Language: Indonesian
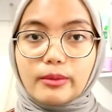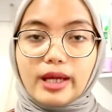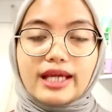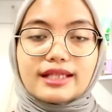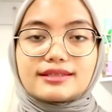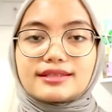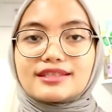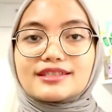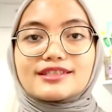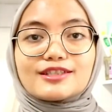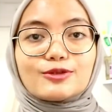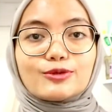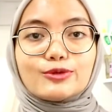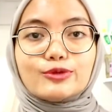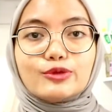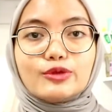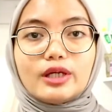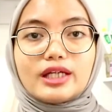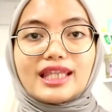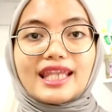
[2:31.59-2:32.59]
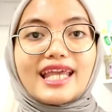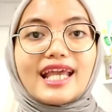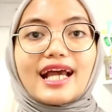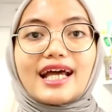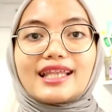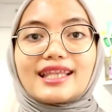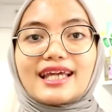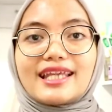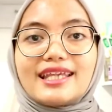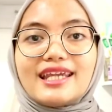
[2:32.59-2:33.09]
Essence tuh
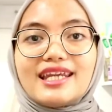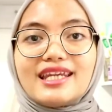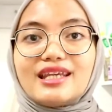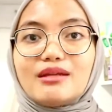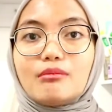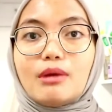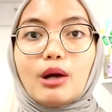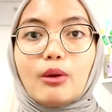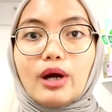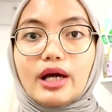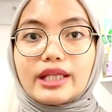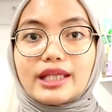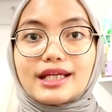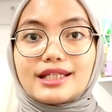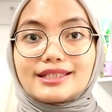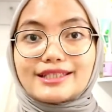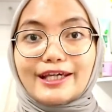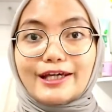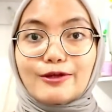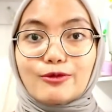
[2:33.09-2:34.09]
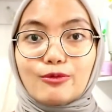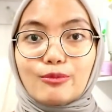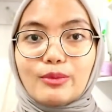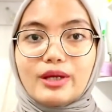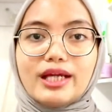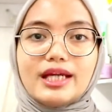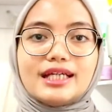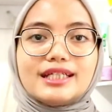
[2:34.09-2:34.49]
tingkatannya di bawahnya serum.